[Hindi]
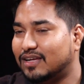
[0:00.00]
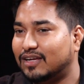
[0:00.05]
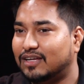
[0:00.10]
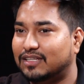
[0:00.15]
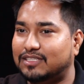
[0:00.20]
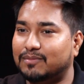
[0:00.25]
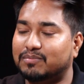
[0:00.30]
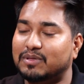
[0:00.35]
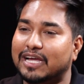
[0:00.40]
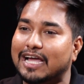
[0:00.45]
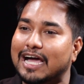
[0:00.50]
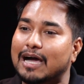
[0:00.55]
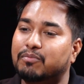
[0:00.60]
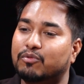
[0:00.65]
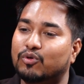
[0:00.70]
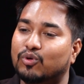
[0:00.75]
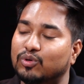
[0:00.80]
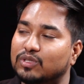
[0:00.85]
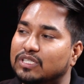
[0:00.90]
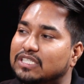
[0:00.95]
जब तक आप
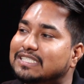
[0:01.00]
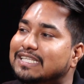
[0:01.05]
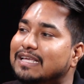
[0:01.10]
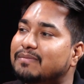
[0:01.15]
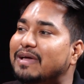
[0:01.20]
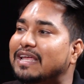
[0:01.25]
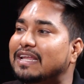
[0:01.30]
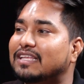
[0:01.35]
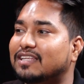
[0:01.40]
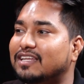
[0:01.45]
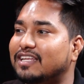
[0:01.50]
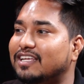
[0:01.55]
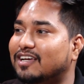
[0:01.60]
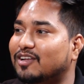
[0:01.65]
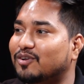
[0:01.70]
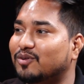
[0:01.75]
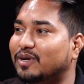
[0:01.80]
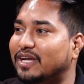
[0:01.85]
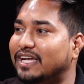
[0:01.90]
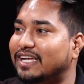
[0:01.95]
खुद से मेहनत नहीं
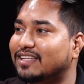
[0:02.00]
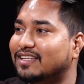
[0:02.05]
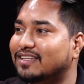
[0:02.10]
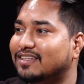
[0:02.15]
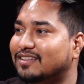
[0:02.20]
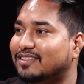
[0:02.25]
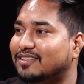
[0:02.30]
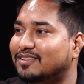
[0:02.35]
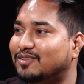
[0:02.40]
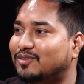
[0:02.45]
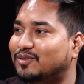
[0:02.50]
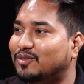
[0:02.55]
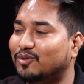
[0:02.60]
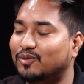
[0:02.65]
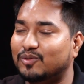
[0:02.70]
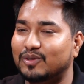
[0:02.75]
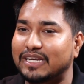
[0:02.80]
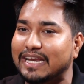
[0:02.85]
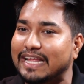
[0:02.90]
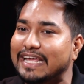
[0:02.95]
करोगे तो
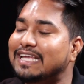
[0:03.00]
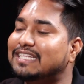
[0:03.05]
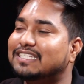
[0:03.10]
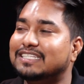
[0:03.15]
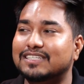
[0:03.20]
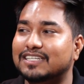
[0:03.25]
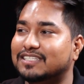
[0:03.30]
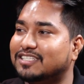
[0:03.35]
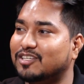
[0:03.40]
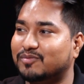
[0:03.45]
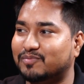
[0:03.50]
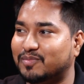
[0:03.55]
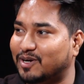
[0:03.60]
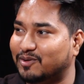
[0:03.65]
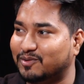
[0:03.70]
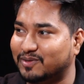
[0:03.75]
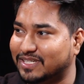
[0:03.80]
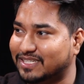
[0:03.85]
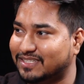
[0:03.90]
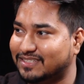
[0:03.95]
नहीं चीज़ें सीख
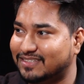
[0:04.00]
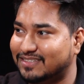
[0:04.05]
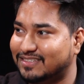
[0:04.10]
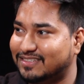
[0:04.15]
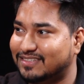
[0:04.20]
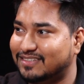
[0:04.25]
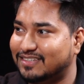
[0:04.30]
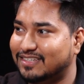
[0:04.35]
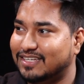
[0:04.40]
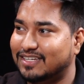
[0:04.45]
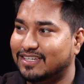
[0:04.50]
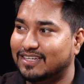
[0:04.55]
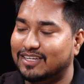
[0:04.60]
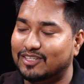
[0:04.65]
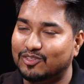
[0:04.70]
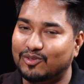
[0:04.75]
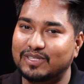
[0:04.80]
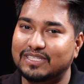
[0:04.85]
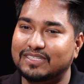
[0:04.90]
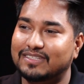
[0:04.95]
पाओगे जी सर
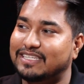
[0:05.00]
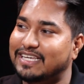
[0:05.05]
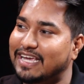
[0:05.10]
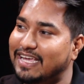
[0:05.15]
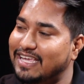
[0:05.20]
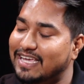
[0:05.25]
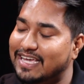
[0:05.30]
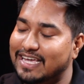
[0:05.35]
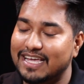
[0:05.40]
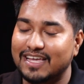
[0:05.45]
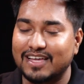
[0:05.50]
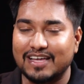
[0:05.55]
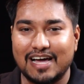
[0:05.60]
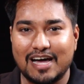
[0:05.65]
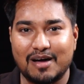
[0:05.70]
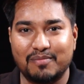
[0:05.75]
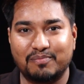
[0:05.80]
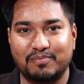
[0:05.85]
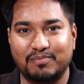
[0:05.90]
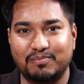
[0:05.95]
तो यही है
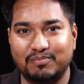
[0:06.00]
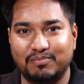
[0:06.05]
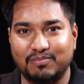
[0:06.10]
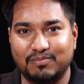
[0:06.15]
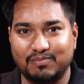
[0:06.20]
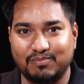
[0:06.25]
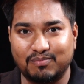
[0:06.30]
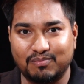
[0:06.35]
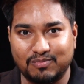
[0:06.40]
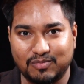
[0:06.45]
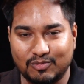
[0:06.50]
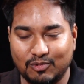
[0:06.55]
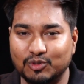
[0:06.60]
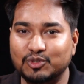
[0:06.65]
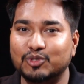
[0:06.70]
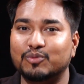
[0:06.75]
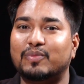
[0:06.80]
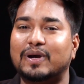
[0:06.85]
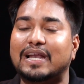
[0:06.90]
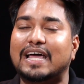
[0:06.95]
आप को जो
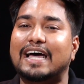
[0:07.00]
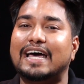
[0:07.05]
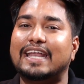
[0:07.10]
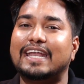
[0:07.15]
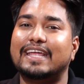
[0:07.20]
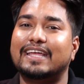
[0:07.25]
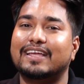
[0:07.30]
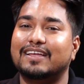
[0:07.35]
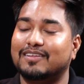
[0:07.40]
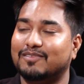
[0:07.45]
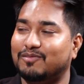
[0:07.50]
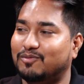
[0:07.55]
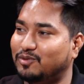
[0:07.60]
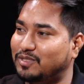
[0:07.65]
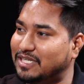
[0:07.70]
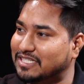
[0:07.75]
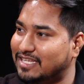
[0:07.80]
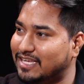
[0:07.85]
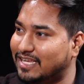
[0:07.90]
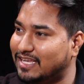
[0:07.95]
पढ़ा रहे हैं वो
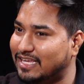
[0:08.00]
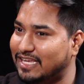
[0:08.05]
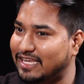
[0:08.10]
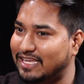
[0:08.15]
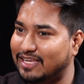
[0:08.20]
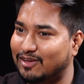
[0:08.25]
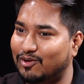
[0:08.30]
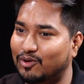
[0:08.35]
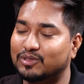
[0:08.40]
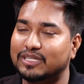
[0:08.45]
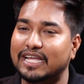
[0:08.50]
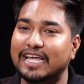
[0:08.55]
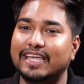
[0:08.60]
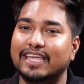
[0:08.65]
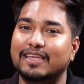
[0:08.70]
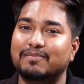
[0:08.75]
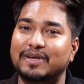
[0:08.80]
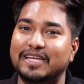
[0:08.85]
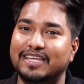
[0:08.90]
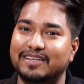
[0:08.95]
जैसे कि होता है कि
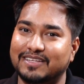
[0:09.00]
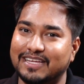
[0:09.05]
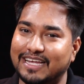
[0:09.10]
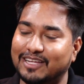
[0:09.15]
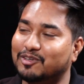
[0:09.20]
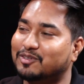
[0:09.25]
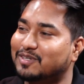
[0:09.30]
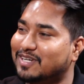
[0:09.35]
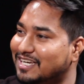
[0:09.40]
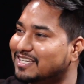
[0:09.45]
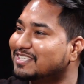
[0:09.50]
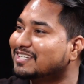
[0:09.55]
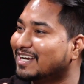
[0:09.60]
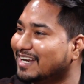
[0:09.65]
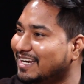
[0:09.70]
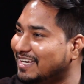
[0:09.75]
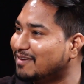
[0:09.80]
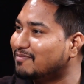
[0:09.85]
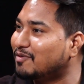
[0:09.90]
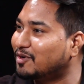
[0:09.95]
भाई एक तो ट्रस्ट
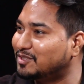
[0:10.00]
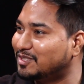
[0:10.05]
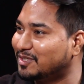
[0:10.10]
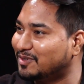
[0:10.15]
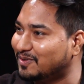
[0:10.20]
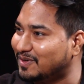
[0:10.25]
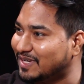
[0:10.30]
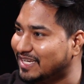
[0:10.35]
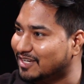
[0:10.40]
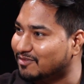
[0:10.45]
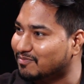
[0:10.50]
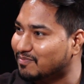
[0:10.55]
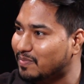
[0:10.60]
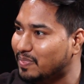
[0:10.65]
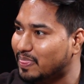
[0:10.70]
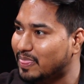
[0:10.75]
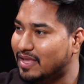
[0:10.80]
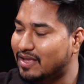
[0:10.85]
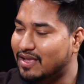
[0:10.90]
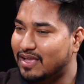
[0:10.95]
रखना बहुत ज़रूरी है हाँ जी
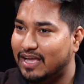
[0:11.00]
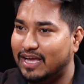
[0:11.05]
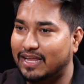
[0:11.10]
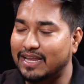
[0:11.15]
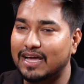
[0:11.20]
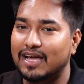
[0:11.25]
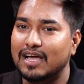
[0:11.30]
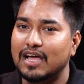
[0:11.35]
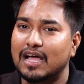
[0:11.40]
सर है ना